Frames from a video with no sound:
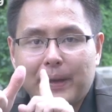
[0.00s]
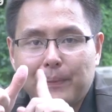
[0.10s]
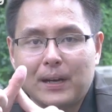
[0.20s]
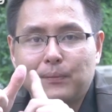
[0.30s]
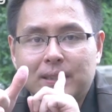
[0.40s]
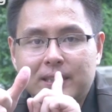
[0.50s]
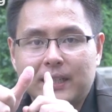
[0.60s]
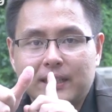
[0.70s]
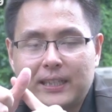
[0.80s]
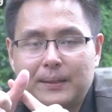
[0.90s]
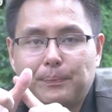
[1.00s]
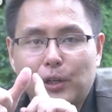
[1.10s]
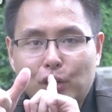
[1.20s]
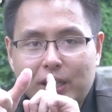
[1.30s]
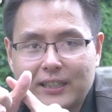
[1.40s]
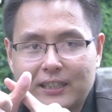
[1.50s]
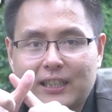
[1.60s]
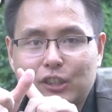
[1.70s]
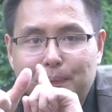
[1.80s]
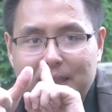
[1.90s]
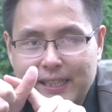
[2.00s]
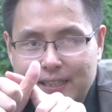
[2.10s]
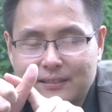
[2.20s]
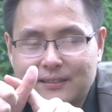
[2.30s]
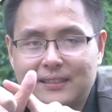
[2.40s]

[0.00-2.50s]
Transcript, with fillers: memang menjadi prioritas atau penting.